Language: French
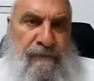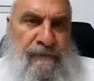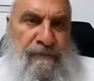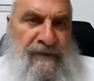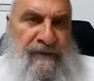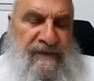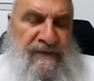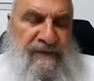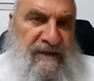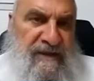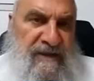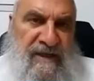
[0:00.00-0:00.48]

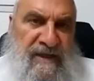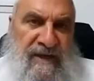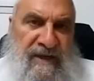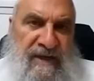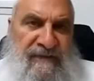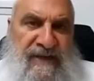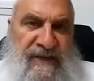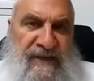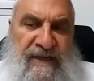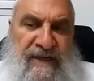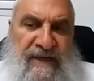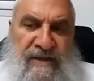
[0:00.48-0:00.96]
cette
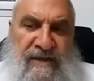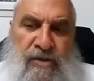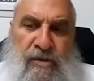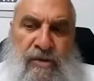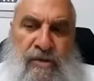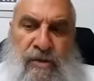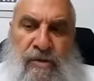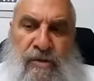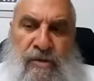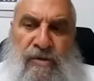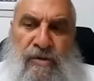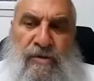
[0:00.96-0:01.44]

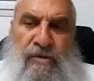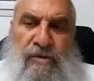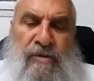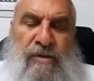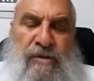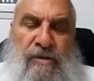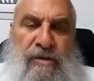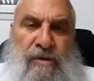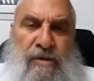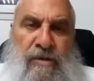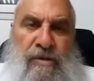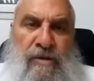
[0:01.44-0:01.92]
révélation
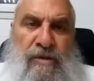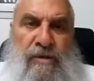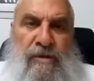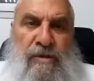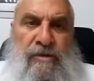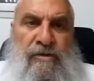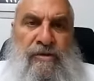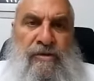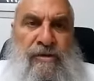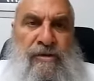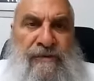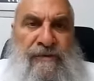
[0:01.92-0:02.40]

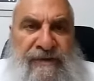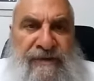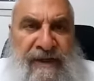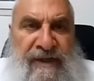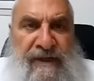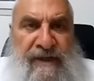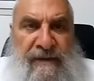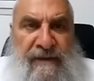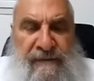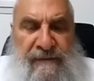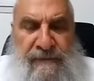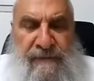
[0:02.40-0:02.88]
se
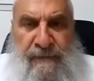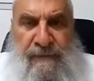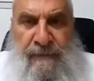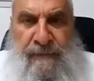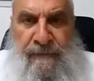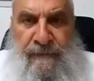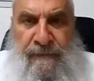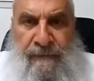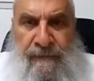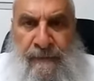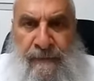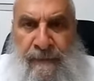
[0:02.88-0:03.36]
fait,
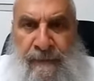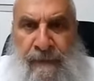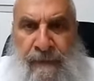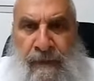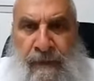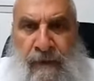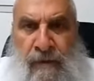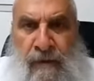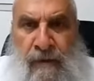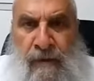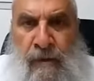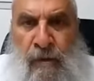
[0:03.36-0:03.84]

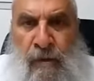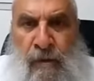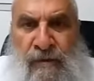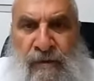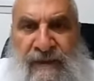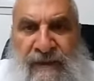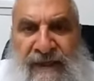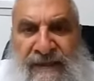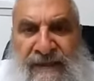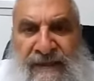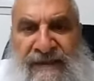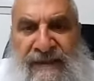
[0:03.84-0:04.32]
on
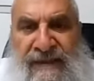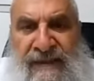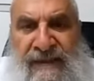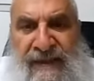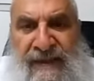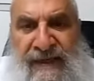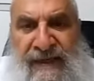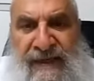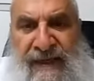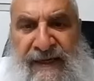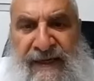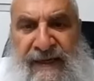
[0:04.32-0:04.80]
est
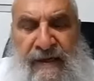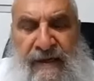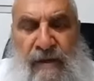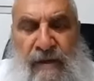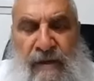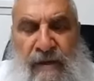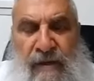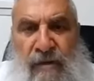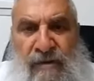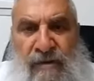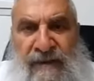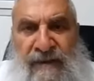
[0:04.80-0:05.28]
sidéré,
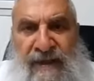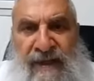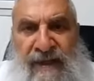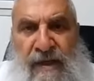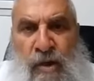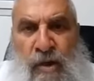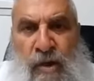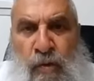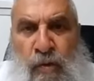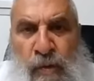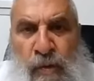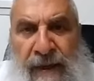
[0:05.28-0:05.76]
on est
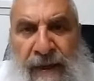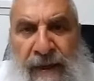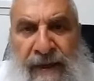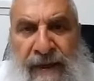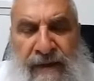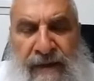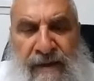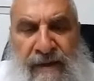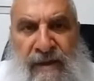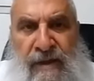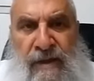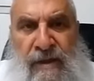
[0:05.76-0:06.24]
cloué,
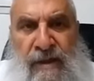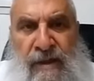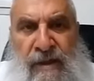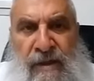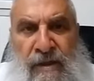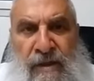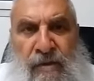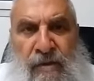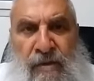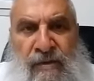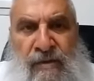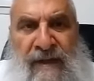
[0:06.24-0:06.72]

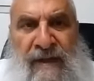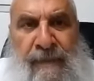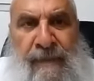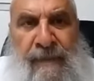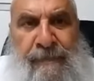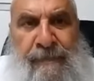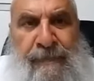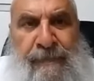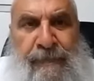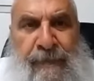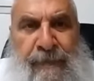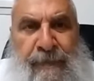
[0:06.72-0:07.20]
on
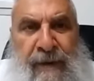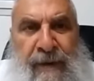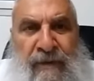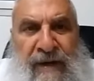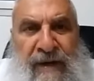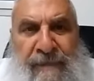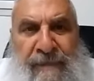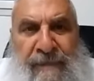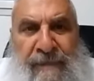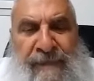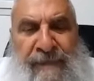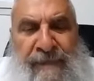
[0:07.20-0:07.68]

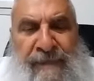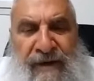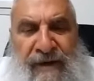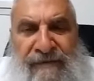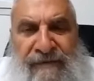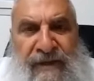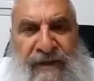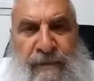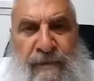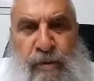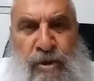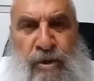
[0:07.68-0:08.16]
n'a pas envie de
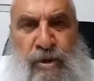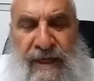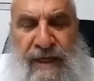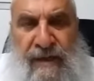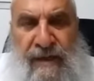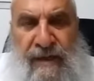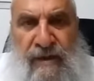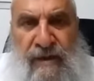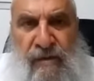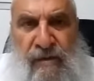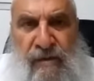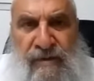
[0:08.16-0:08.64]

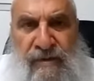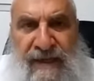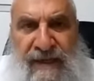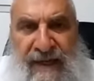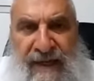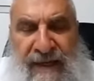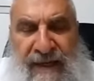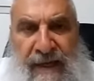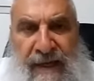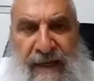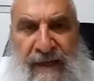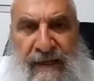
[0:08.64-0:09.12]
bouger, on est
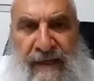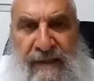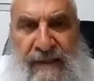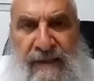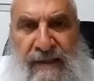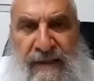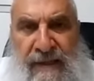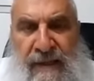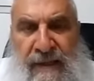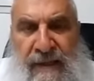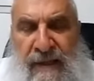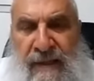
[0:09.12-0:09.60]
là
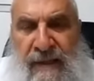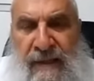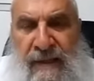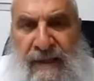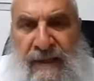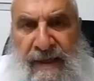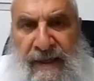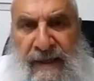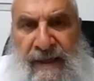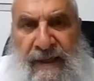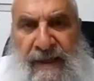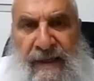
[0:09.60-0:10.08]

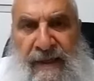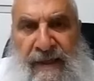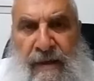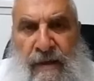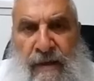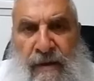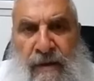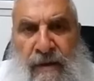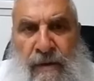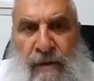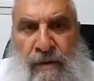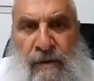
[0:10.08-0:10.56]
et
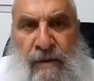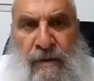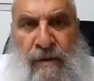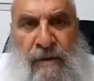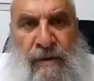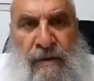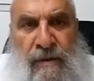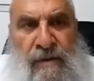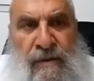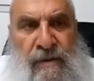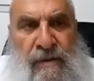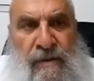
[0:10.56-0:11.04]

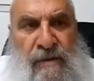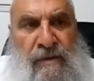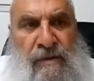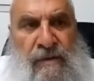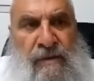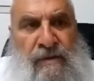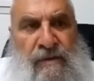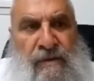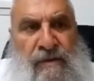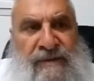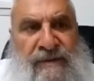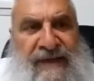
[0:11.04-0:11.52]

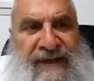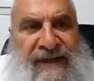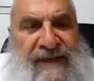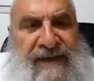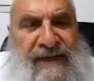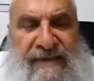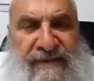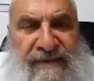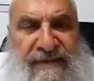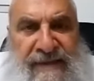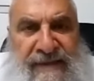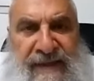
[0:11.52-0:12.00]
on, est
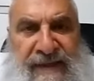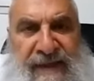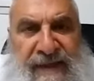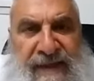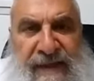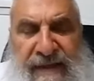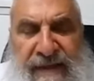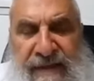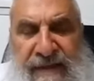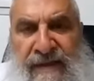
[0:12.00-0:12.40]
resté